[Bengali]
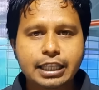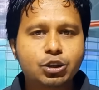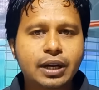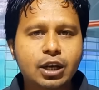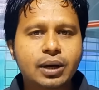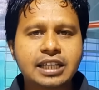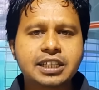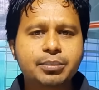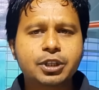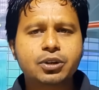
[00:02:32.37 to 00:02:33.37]
এ তো গেল
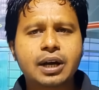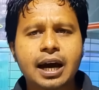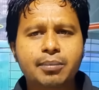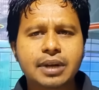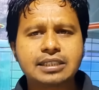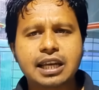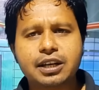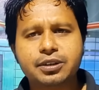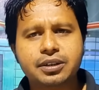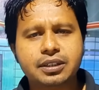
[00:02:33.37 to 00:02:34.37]
গাজার ভিতরে হামলা
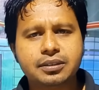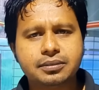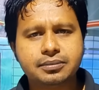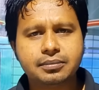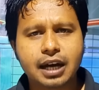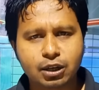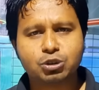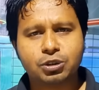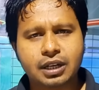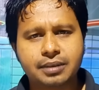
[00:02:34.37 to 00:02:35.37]
চালানোর
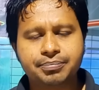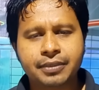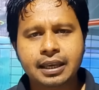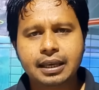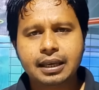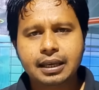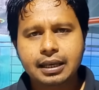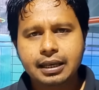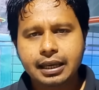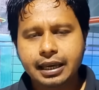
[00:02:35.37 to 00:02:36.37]
আলোচনা
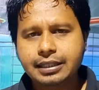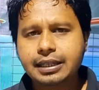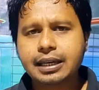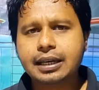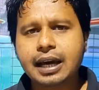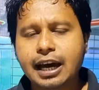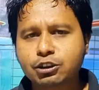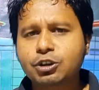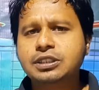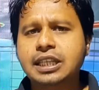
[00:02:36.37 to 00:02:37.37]
এদিকে
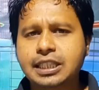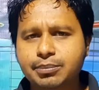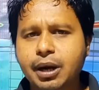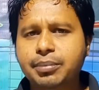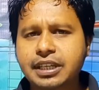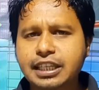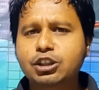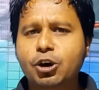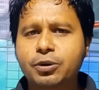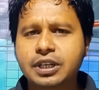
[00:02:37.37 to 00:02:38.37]
আন্তর্জাতিকভাবে কি
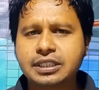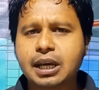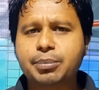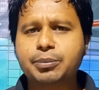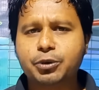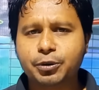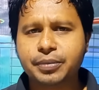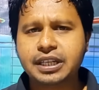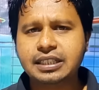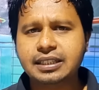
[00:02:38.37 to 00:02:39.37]
ধরনের চাপে
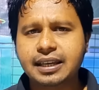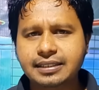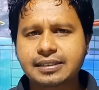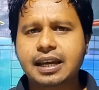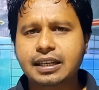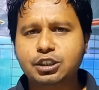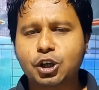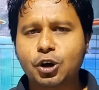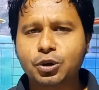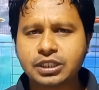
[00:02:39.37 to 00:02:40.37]
পড়বেন ইসরায়েল
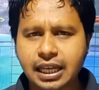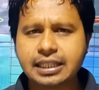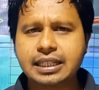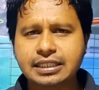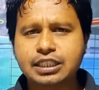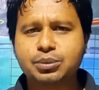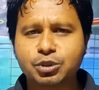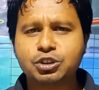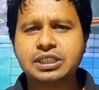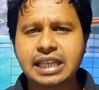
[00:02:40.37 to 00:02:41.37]
সহ তাদের যে
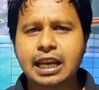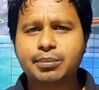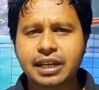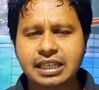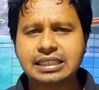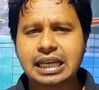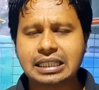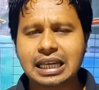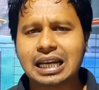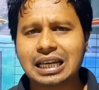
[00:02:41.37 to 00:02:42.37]
সমস্ত চেলাবেলা
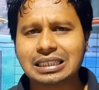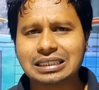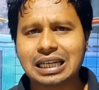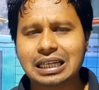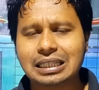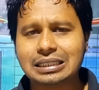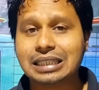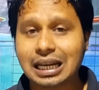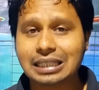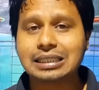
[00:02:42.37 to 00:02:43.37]
তারা
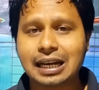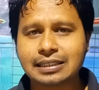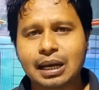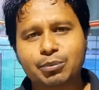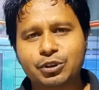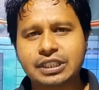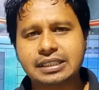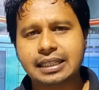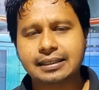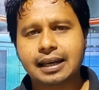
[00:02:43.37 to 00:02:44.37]
তাকে যারা সাপোর্ট
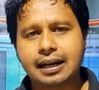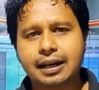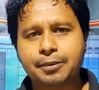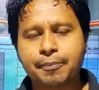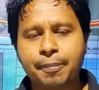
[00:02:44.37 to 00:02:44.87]
দিচ্ছেন তারা